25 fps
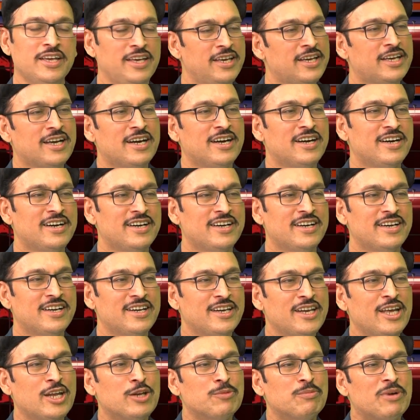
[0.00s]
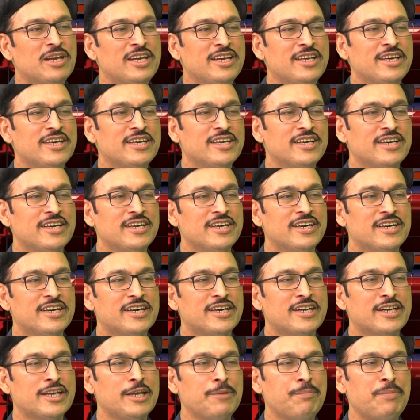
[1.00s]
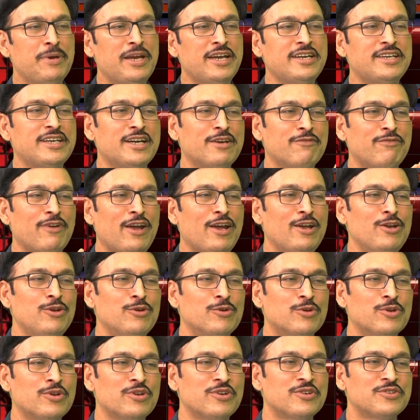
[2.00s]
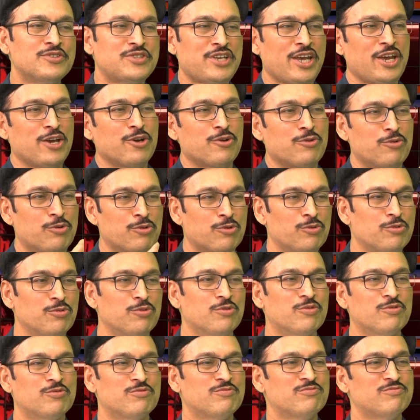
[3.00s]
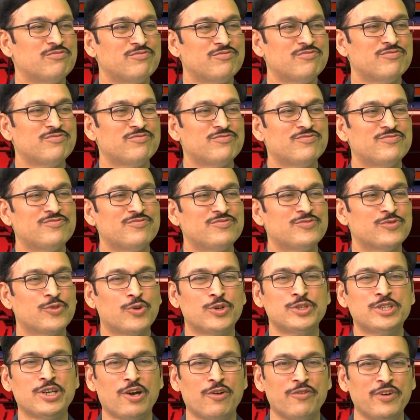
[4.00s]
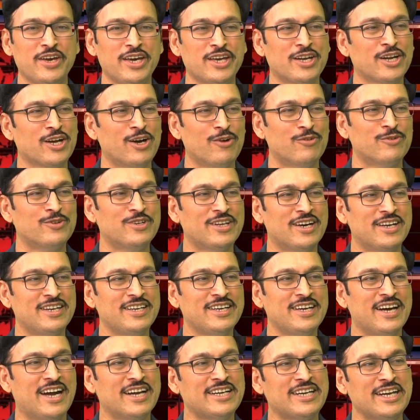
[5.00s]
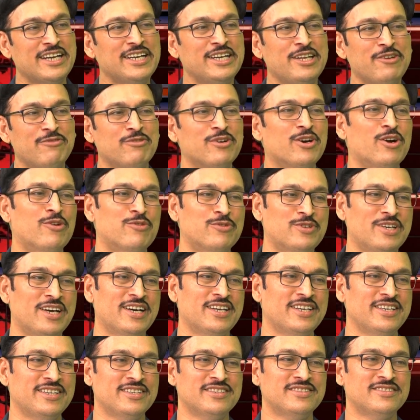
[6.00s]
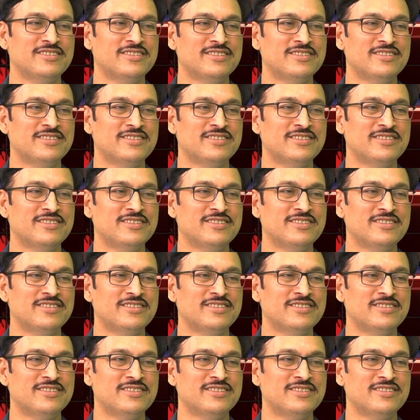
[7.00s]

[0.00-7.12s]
ఇక నేను మళ్ళీ రిపీటెడ్ ఫెయిల్యూర్ చేయకూడదు కొంచెం అవేర్గా ఉండాలి అటెంటివ్గా ఉండాలి